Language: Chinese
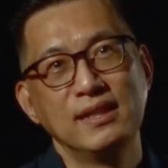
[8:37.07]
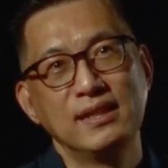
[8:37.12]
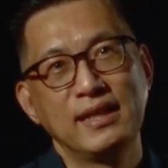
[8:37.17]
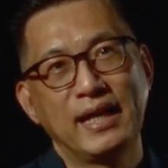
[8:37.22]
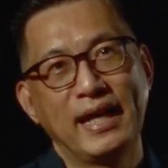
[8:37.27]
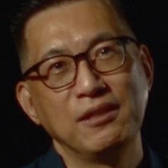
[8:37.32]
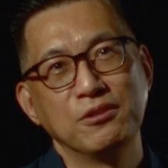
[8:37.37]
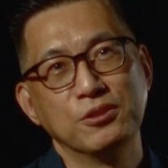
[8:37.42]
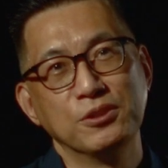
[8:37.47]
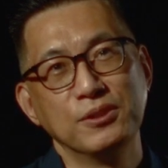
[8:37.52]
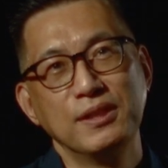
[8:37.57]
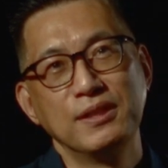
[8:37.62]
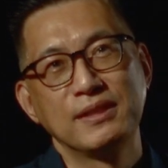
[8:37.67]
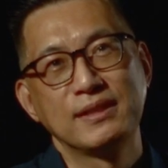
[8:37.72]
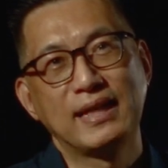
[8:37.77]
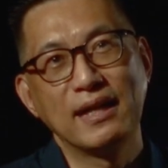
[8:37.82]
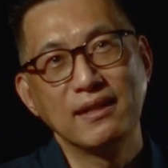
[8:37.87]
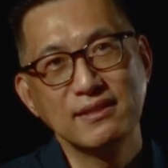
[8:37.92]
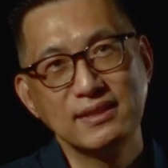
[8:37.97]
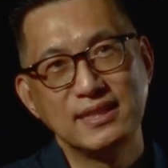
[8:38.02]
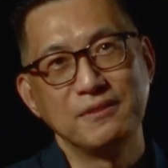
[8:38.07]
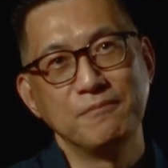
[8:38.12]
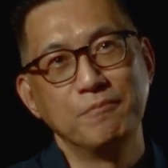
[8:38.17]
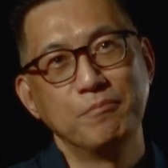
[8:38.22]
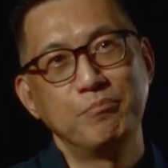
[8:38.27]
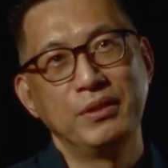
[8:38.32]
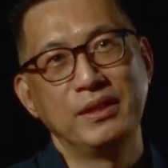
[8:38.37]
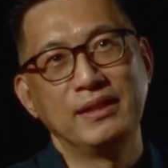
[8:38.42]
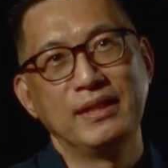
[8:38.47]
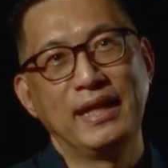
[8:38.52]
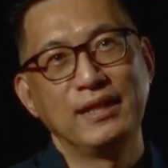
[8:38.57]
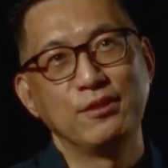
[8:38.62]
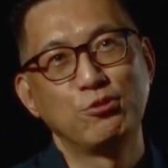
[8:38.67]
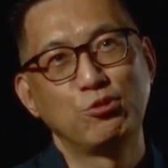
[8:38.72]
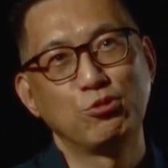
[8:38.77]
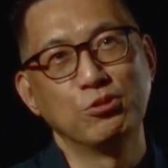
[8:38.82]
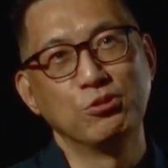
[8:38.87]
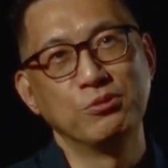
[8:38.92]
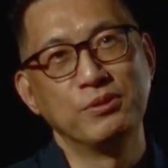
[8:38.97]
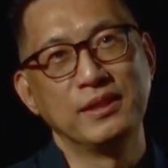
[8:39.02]
还有钢琴本来
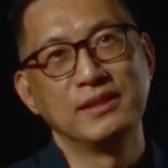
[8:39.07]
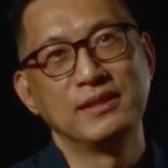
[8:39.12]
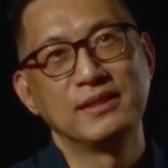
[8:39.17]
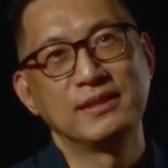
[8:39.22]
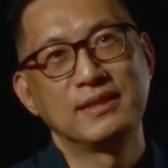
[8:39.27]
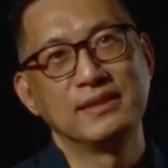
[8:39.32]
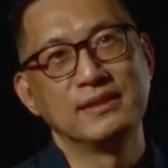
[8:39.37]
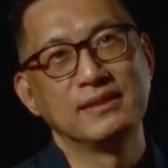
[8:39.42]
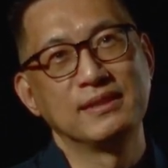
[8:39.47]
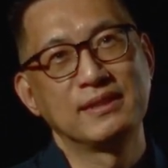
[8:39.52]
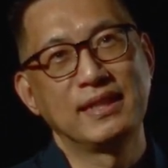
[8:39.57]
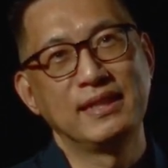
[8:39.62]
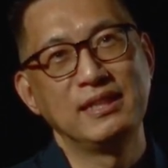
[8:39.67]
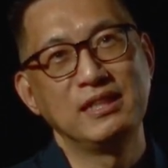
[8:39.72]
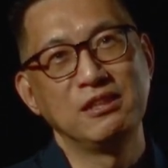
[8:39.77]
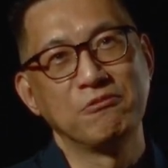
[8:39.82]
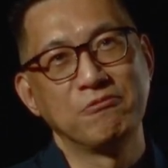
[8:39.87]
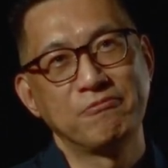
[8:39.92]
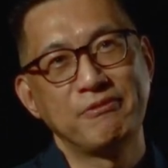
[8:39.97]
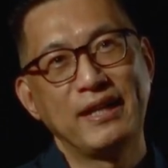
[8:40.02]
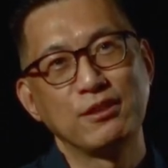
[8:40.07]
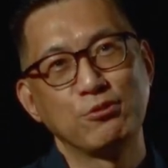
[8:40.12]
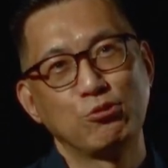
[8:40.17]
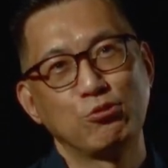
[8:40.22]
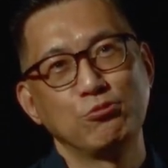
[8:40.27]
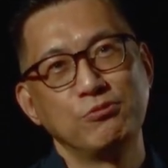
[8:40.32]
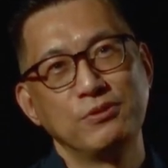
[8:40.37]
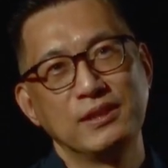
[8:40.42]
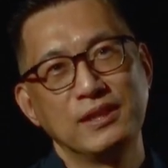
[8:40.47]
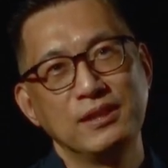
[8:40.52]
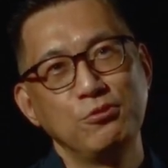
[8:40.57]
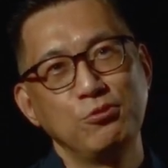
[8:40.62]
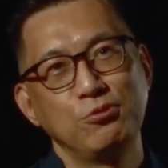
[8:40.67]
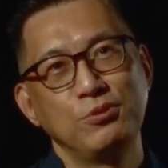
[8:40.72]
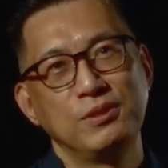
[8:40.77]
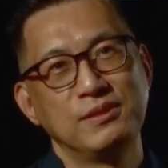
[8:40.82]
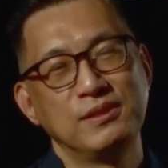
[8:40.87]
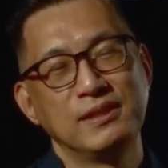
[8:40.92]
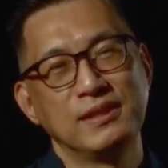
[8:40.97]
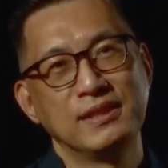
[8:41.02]
作为一个可以发出音
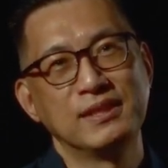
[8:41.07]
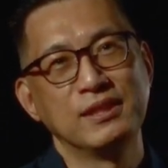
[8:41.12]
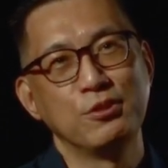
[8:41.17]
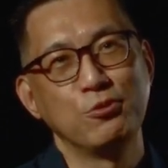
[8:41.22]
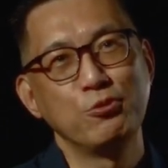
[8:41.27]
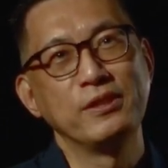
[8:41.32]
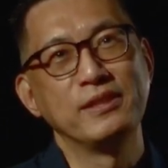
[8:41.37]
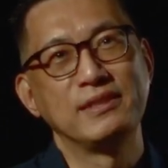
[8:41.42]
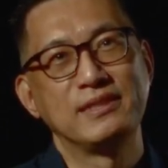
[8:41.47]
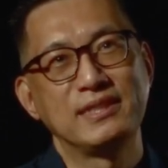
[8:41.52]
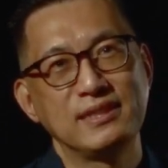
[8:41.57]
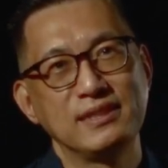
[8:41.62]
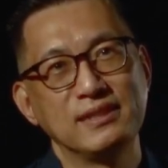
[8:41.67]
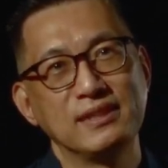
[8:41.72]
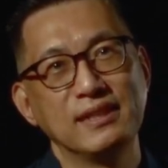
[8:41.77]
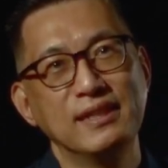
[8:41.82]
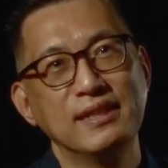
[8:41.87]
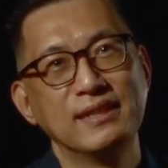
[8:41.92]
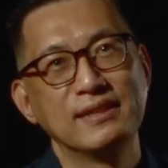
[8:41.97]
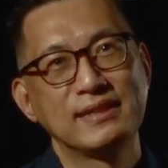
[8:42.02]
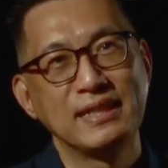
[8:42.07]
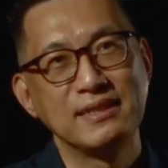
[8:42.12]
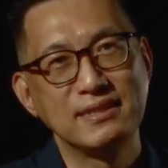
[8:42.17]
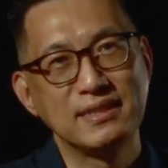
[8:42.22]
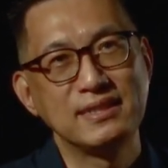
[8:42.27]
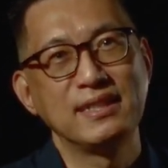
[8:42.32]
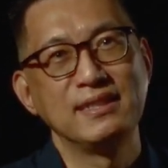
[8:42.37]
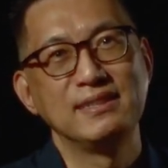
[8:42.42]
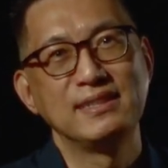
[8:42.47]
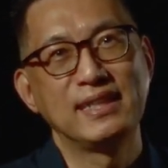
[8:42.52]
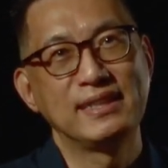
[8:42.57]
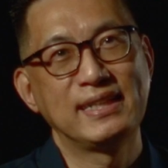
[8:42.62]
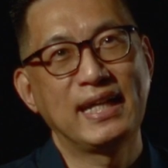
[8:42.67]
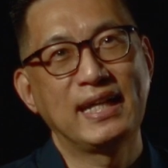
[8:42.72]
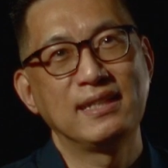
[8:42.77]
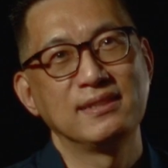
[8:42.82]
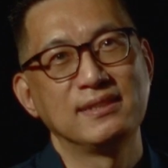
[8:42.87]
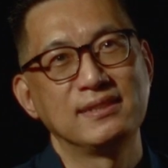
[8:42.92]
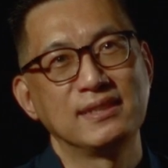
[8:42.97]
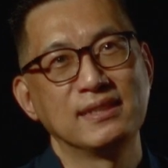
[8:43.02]
乐的一个乐器，但是现在
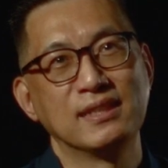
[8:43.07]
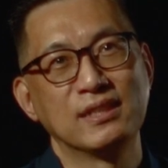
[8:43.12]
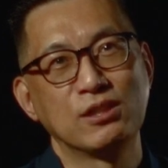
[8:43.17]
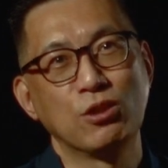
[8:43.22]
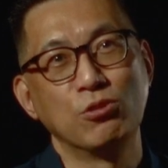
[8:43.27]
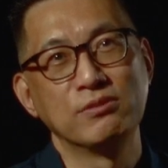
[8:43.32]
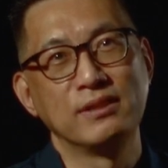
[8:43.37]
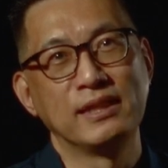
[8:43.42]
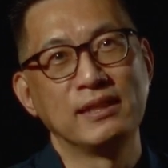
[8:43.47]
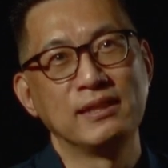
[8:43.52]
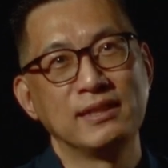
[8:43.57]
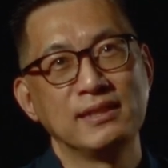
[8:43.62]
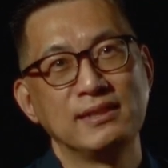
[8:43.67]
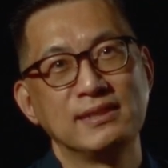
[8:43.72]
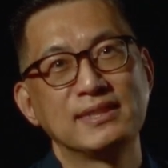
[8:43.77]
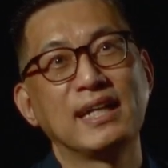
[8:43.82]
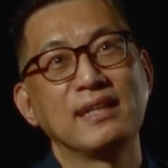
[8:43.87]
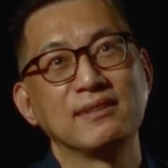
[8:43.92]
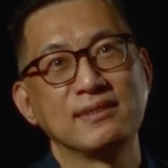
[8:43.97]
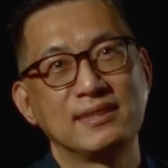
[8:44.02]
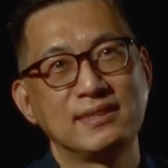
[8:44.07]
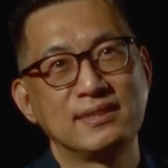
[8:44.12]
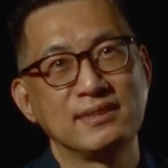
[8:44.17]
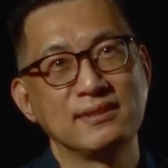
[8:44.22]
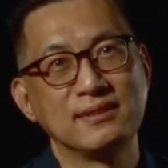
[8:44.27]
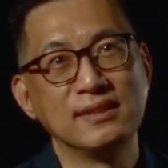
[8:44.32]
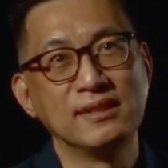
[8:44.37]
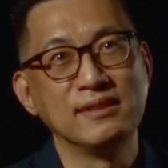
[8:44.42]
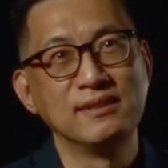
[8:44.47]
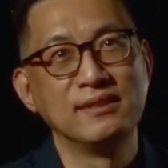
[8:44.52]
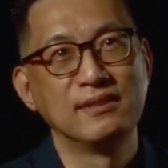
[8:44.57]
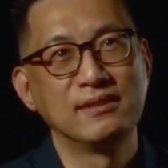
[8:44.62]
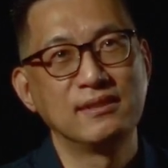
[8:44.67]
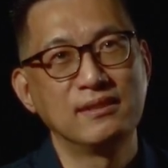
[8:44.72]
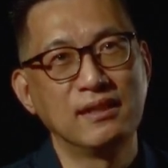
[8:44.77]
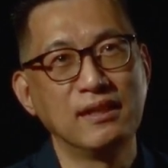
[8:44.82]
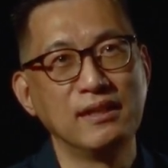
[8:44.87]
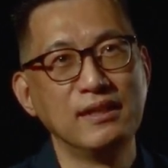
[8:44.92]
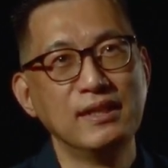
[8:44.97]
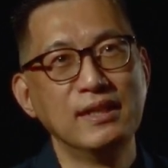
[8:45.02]
它的这个功能已经丧失了
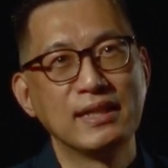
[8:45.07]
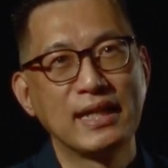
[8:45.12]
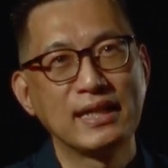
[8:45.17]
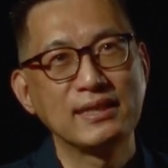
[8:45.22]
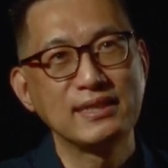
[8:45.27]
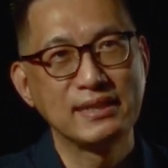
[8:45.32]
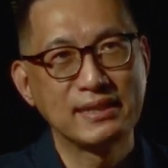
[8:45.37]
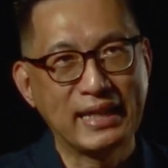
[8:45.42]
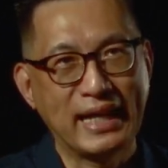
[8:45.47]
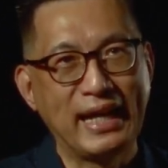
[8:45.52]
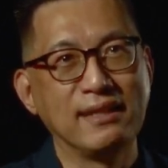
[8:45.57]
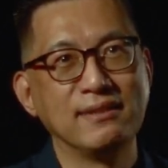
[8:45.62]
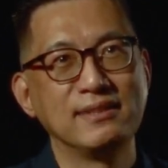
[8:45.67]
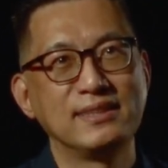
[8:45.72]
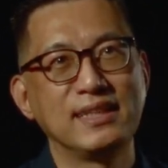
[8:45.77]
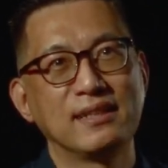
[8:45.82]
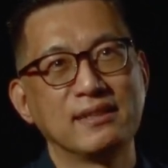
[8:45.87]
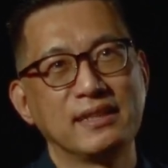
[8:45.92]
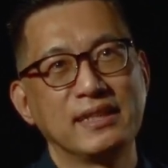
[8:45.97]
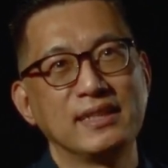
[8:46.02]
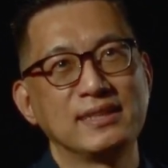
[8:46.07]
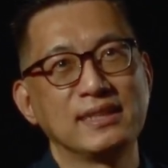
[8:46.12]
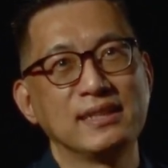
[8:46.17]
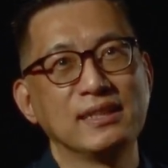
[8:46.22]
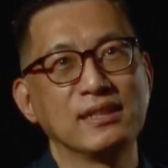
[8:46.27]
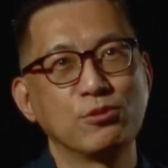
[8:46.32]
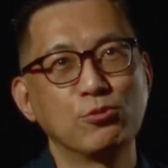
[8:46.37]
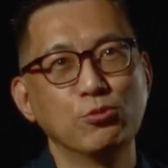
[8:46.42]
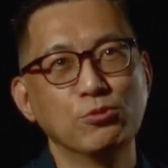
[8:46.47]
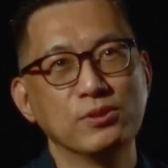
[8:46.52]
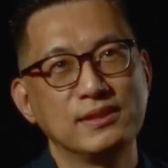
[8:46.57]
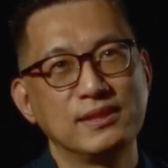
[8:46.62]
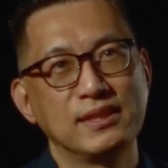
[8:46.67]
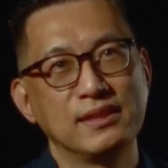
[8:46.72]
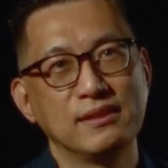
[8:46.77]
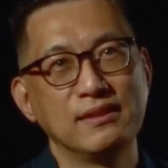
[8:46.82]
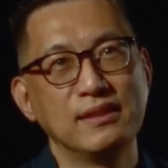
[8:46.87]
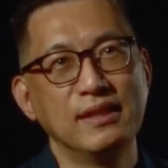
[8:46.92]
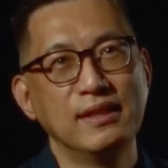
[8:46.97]
啊，他在弹这样的一整个过程。